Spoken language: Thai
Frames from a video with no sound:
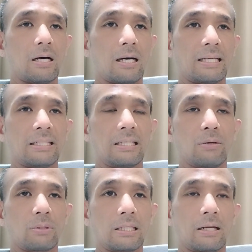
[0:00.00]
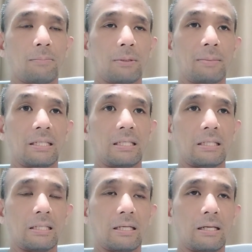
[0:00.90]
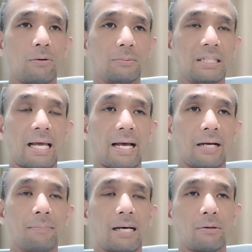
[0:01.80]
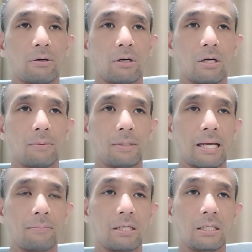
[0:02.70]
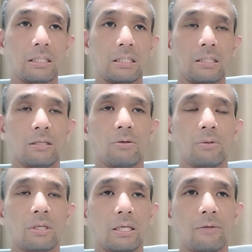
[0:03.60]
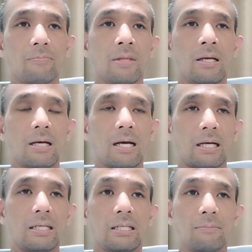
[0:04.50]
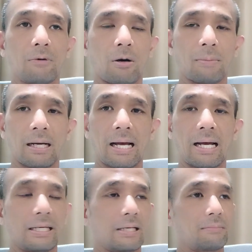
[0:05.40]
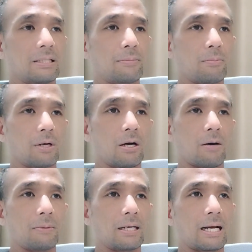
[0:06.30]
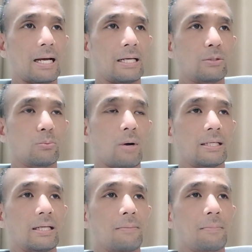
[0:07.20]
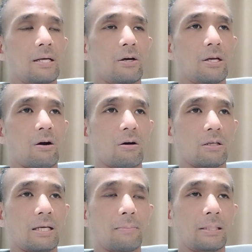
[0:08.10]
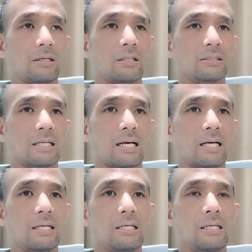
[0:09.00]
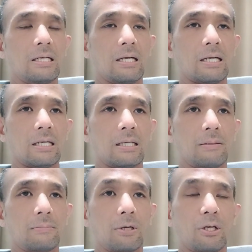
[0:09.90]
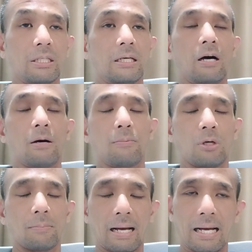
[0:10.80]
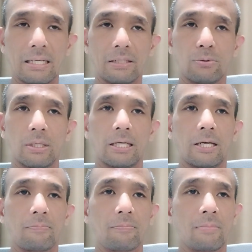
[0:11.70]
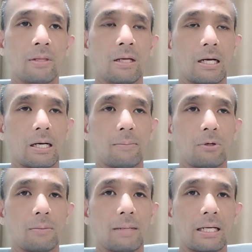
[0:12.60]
อะไรที่เรากินแล้วมันไม่ดี เราแสลงครับเราเราก็พยายามเลิกกินโอเคก็อย่าลืมออกกำลังกายนะครับ อย่างเงี้ยผมก็ออกกำลังกายทุกวันถ้าไม่ค่อยออกเนี่ยมันก็จะ ไม่ค่อยดีอ๋อผลไม้ด้วยนะฮะผลไม้